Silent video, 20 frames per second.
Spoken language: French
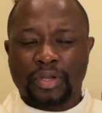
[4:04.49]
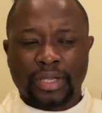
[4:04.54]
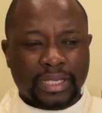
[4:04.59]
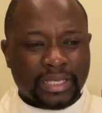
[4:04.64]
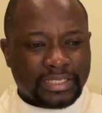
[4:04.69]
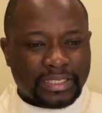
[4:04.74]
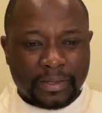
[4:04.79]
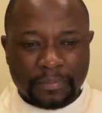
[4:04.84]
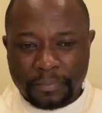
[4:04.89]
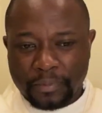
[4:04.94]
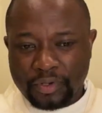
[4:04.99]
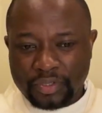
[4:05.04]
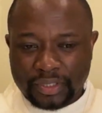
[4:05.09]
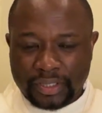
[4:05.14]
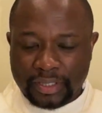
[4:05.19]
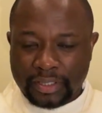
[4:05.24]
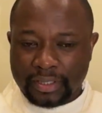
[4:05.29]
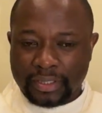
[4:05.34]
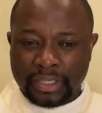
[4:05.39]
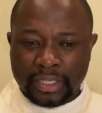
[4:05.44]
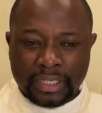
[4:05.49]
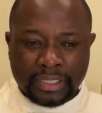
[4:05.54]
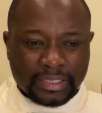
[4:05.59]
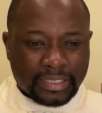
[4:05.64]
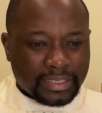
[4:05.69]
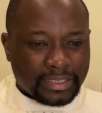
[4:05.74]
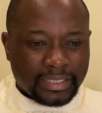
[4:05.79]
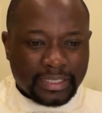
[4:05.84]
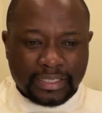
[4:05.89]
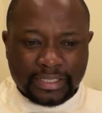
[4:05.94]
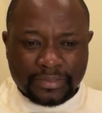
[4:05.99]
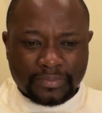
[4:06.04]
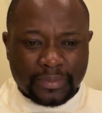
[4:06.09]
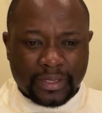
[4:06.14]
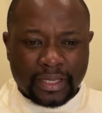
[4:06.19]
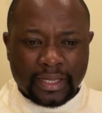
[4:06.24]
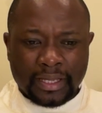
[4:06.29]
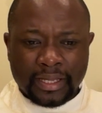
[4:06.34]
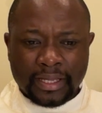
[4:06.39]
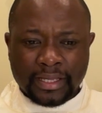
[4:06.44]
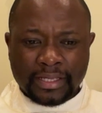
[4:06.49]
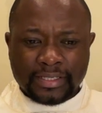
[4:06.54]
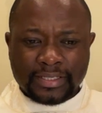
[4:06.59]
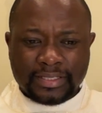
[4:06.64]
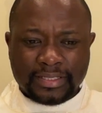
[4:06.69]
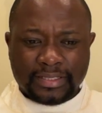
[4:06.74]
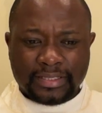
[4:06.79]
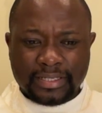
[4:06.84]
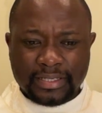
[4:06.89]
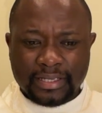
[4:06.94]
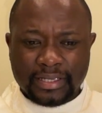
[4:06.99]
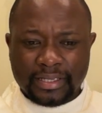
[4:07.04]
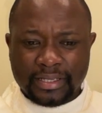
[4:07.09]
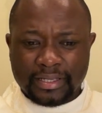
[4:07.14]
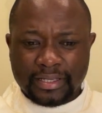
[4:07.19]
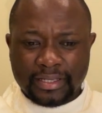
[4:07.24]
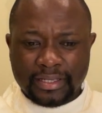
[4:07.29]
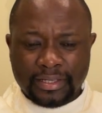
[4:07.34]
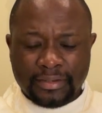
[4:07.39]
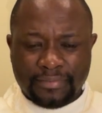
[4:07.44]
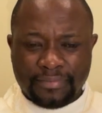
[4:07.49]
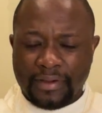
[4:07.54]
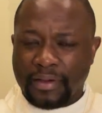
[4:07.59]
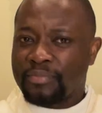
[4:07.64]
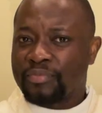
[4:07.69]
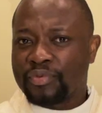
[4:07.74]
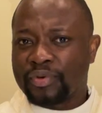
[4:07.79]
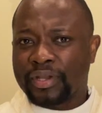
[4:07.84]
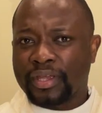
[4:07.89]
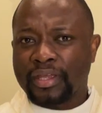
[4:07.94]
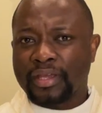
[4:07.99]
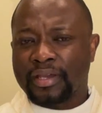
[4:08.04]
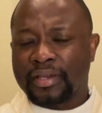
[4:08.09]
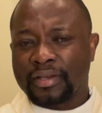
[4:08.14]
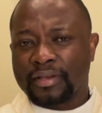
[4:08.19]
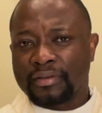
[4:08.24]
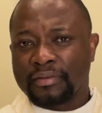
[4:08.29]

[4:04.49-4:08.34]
Et les apôtres se disent, mais si il va mourir,